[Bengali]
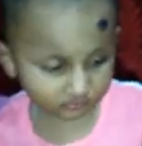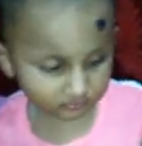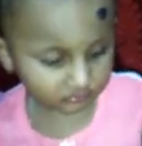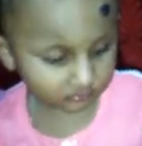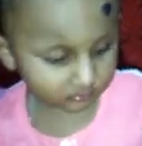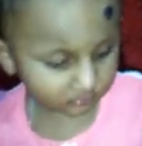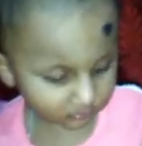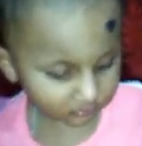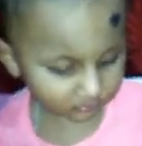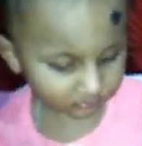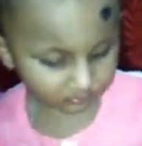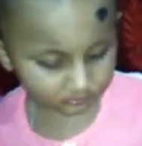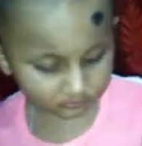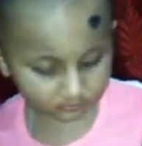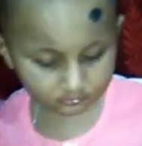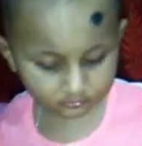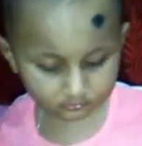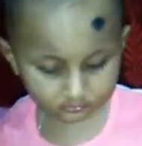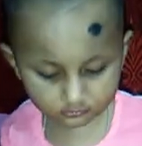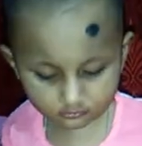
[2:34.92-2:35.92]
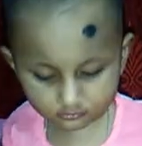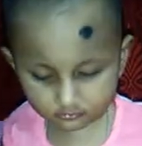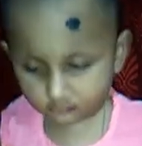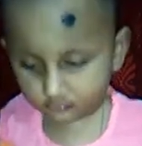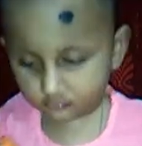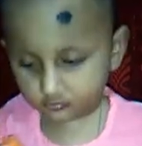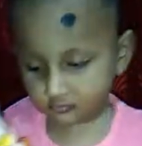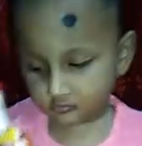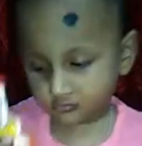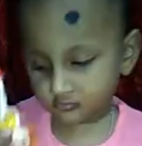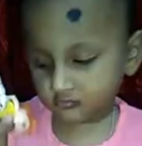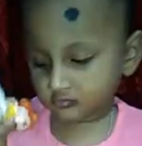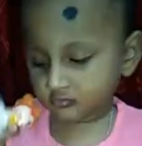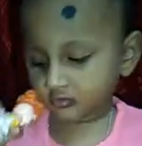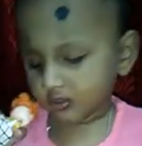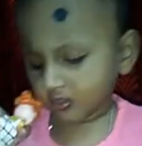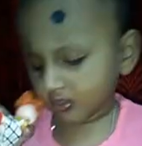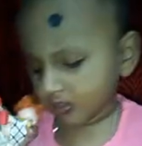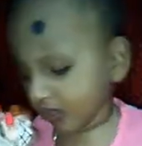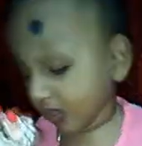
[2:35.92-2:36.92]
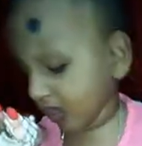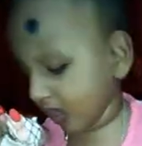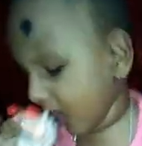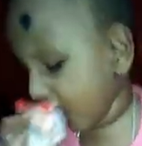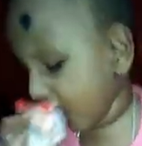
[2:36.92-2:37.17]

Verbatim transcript: ষোলো সতেরো মাস যখন হয়েছে তখন